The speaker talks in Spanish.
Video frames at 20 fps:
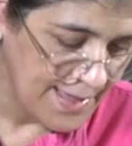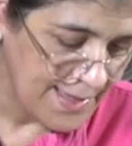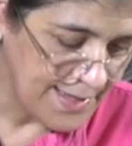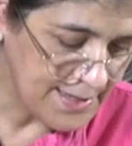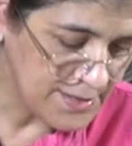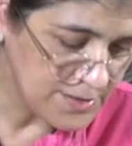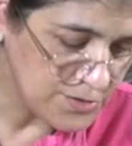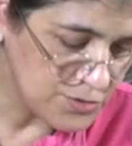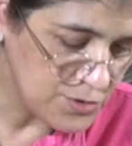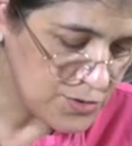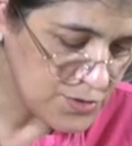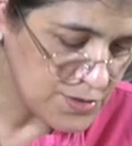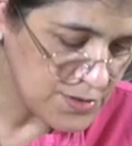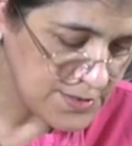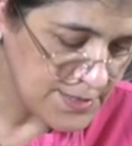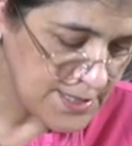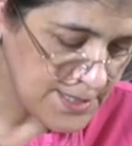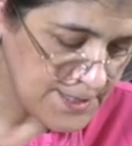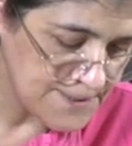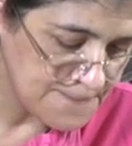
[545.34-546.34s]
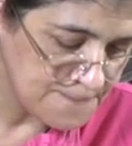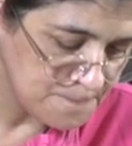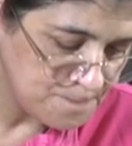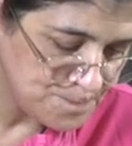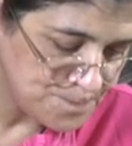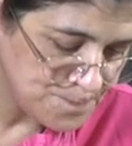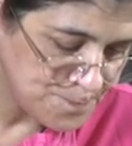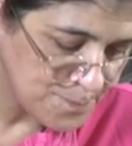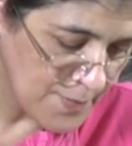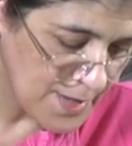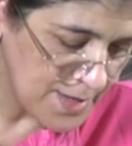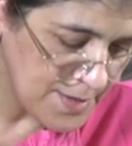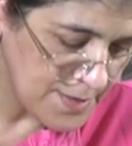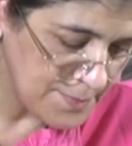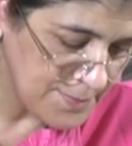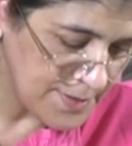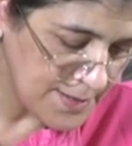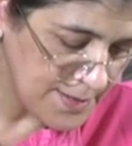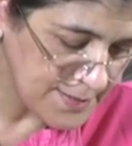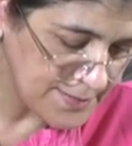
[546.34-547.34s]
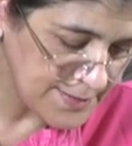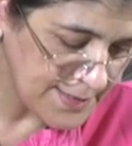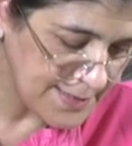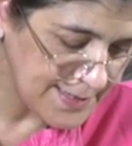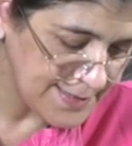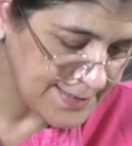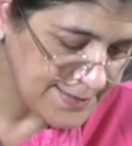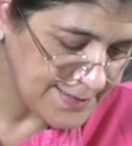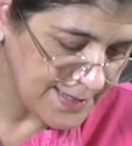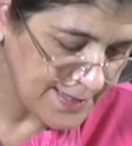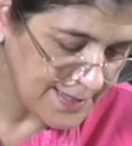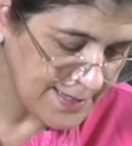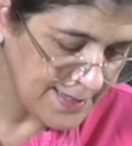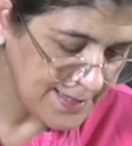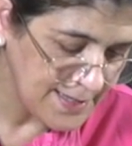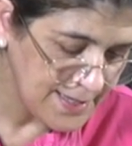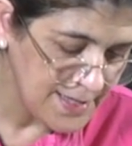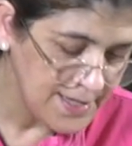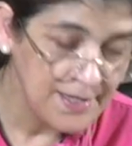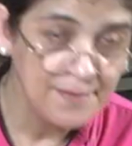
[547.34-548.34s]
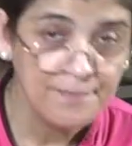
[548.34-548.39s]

Entonces, además, este,